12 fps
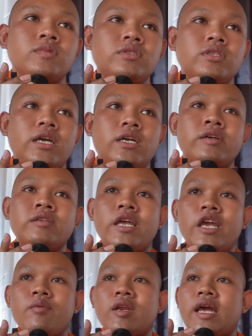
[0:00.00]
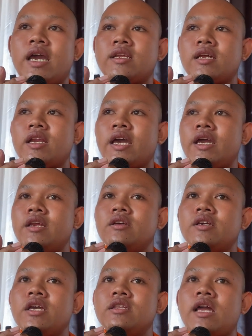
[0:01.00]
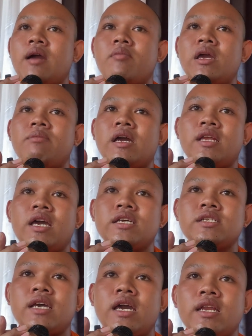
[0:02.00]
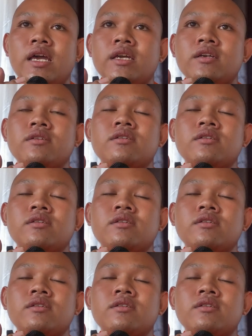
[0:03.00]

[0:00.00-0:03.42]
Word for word: Nè, tê bà đà chẳng lấy nâng kì tam bay bạch ai ra xa nè.